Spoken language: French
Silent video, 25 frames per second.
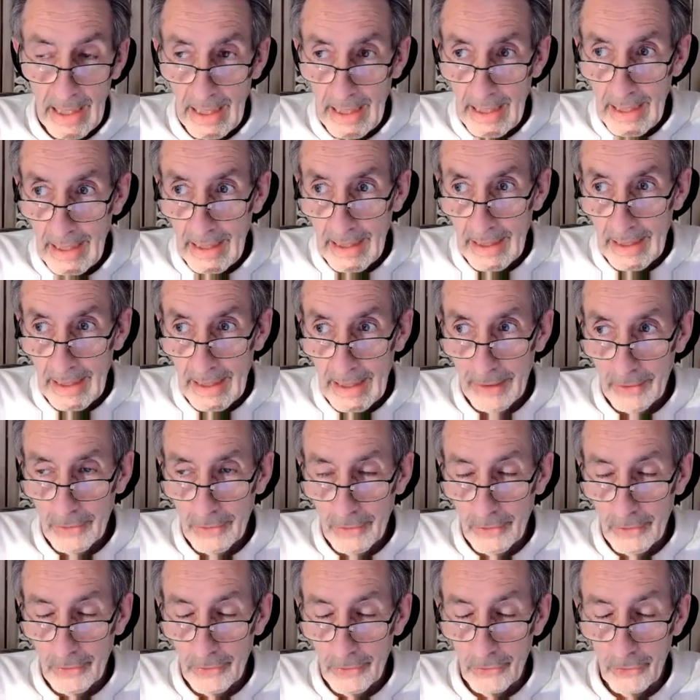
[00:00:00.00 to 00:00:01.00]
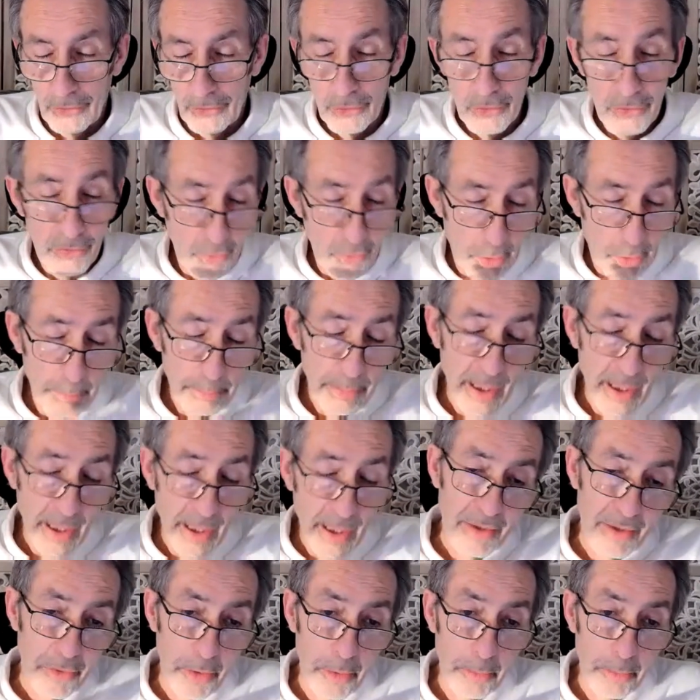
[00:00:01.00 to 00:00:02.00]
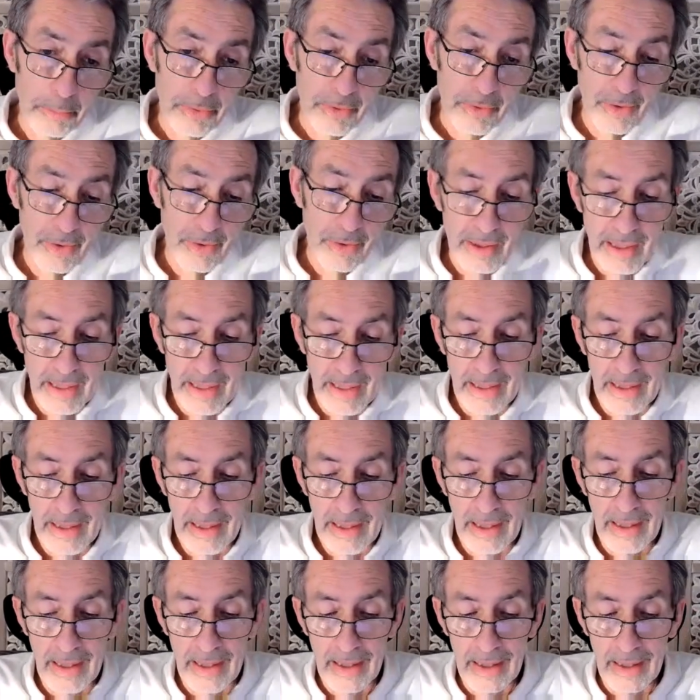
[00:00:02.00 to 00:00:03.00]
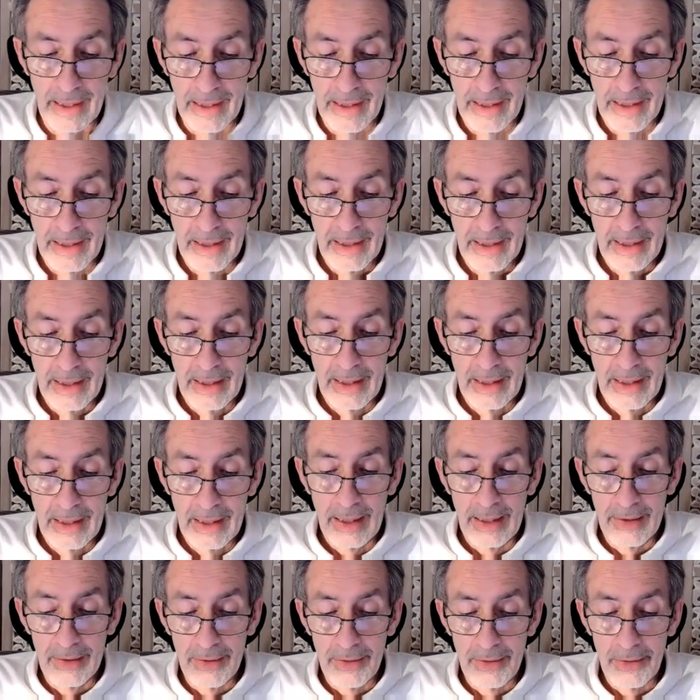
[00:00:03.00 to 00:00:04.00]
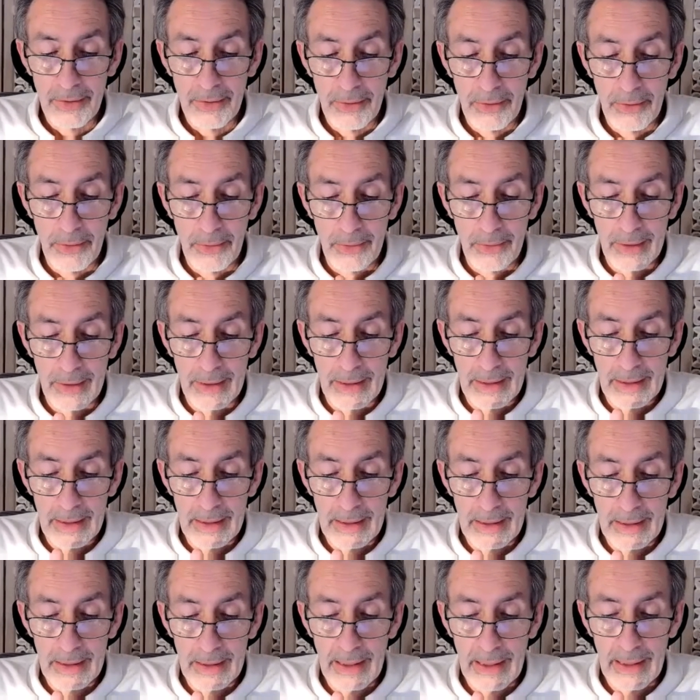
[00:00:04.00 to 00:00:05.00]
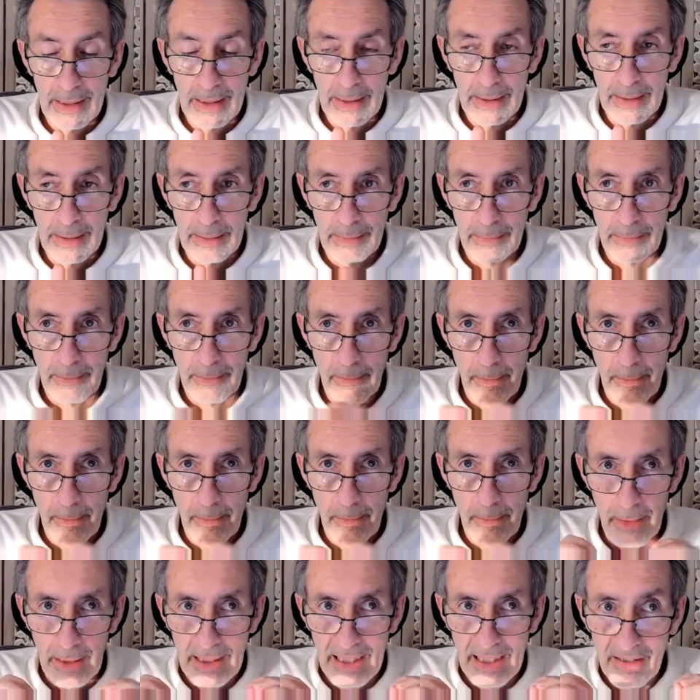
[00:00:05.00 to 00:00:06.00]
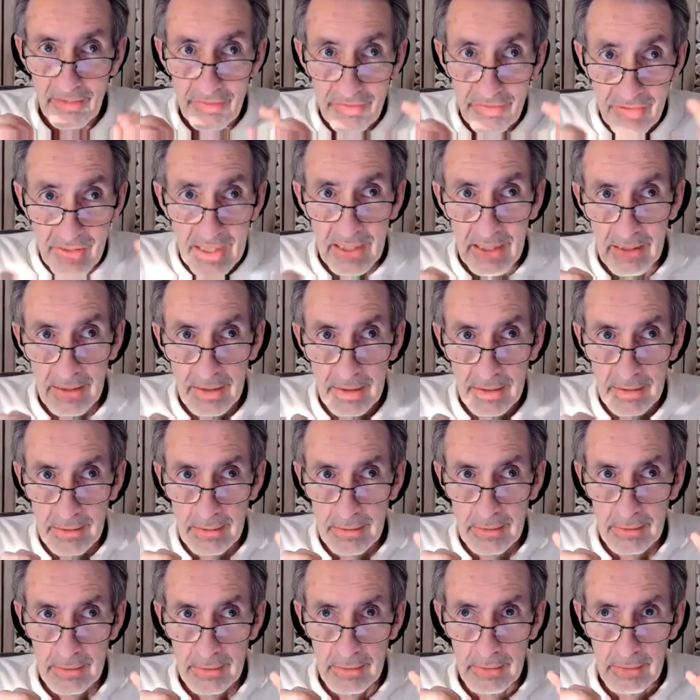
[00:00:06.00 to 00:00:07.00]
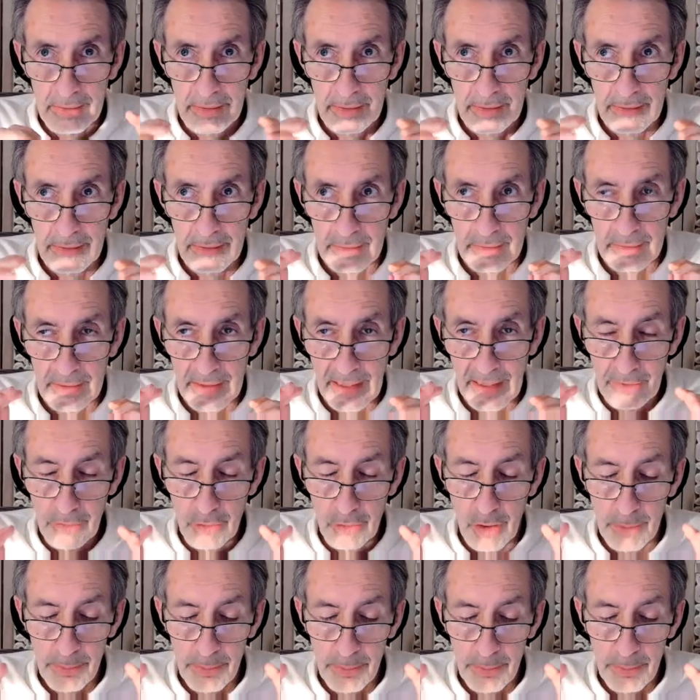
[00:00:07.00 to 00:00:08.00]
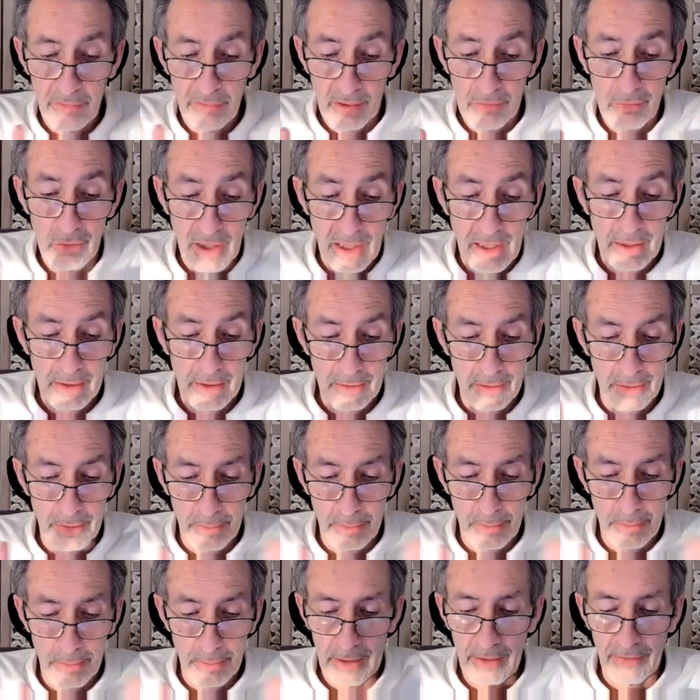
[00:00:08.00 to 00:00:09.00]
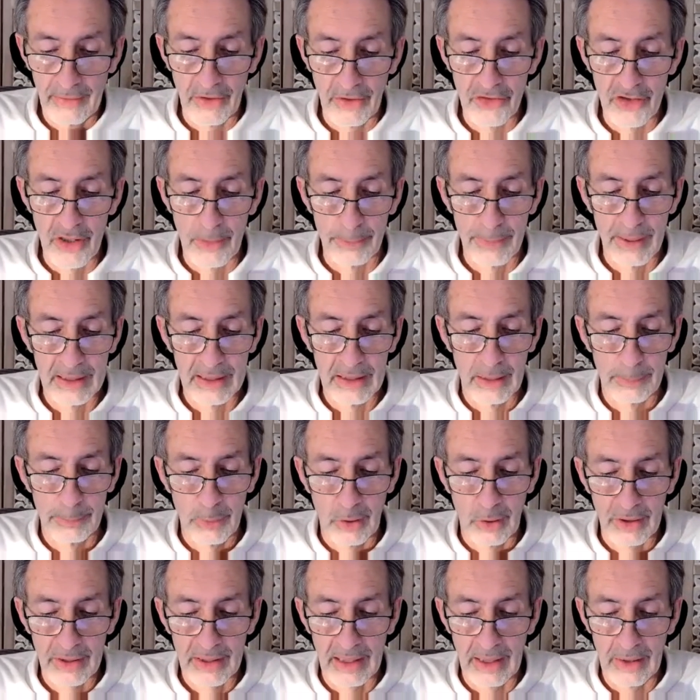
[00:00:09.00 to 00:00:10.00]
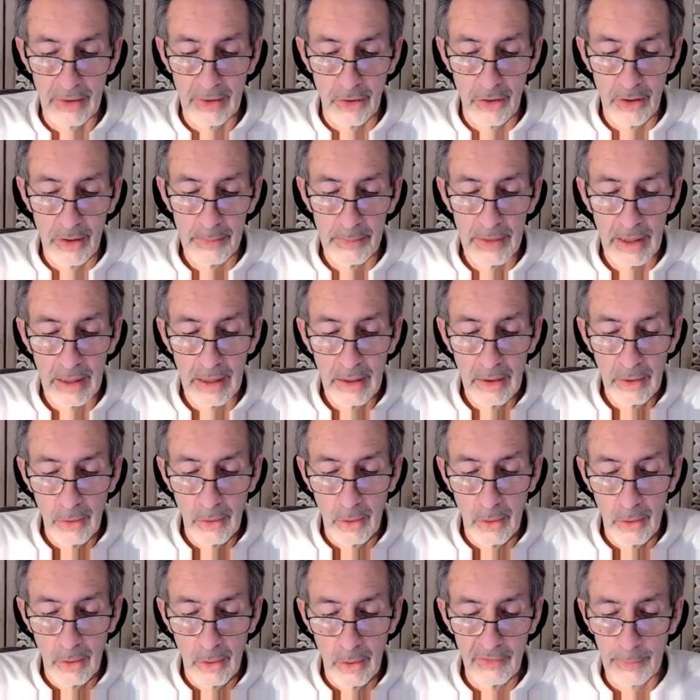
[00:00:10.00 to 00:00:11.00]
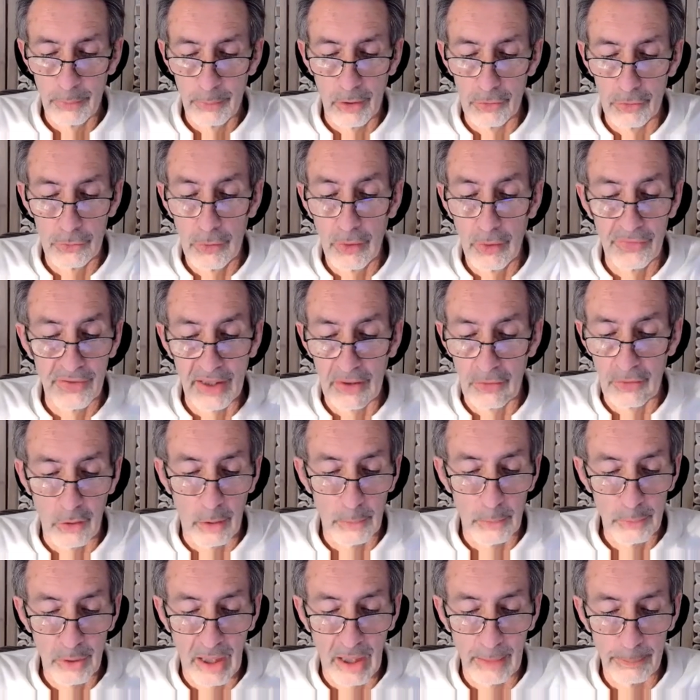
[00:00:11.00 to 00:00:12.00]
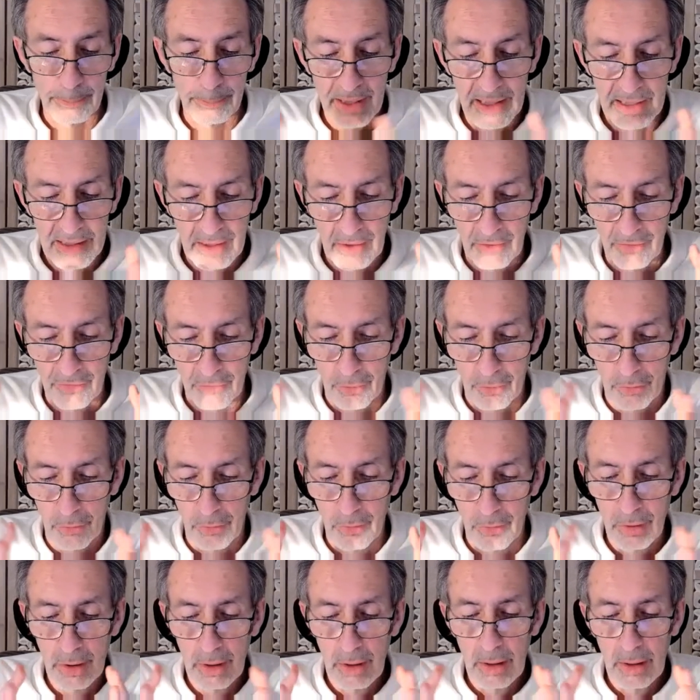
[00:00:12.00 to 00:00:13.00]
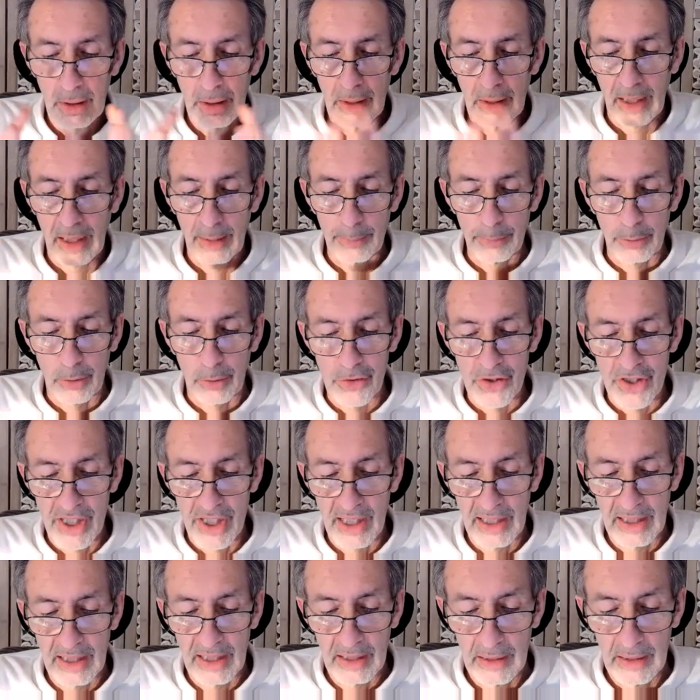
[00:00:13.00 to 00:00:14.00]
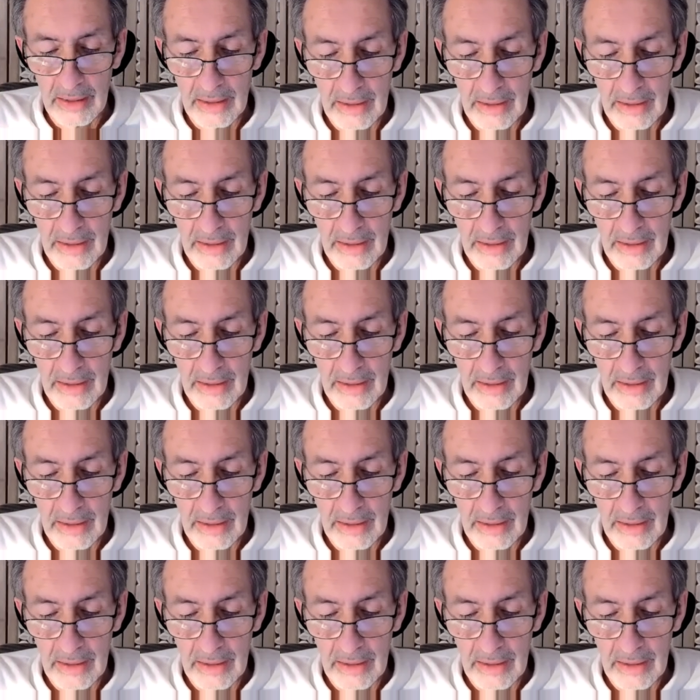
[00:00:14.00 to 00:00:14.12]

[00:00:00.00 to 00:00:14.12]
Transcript: Et euh, souvent, par exemple, euh, les, la vie d'un homme, on va voir, euh, il ne s'agit pas de n'importe quel homme, on va prendre deux exemples rapides qui sont rapprochés.